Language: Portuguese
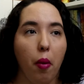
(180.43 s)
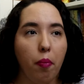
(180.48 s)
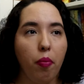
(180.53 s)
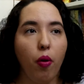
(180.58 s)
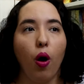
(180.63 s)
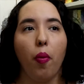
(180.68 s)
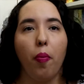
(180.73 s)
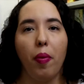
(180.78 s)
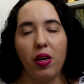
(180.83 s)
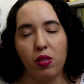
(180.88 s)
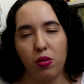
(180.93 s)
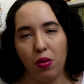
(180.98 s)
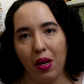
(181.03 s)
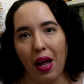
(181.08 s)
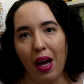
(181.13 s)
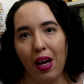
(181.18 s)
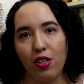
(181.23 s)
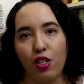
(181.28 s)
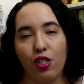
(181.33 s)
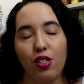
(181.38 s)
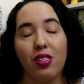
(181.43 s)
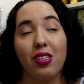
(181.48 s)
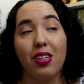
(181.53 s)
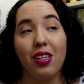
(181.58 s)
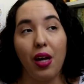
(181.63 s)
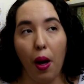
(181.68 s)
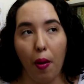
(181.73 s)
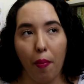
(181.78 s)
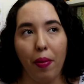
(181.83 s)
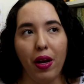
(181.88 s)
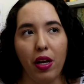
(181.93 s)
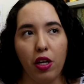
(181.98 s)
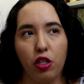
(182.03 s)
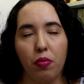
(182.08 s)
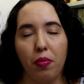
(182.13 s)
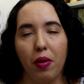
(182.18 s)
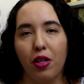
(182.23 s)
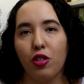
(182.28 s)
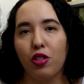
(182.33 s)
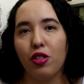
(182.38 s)
por personagens que
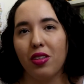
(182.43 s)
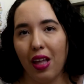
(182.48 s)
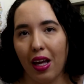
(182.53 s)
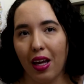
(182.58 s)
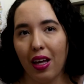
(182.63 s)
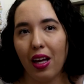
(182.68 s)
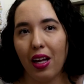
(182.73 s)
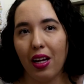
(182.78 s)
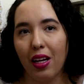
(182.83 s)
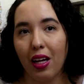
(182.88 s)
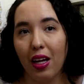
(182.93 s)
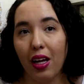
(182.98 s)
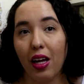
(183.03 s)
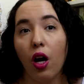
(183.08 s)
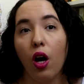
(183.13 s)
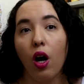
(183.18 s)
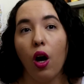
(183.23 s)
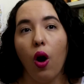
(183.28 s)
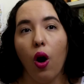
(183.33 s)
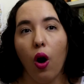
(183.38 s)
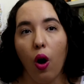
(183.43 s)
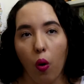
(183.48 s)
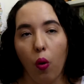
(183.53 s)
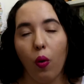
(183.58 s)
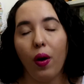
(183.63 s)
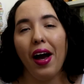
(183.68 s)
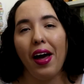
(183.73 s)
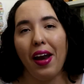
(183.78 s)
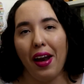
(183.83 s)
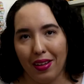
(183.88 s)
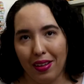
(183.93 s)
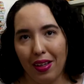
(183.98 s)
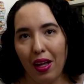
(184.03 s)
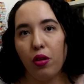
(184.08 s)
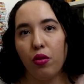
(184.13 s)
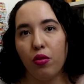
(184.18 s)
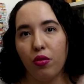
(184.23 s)
aparentemente têm ali o caráter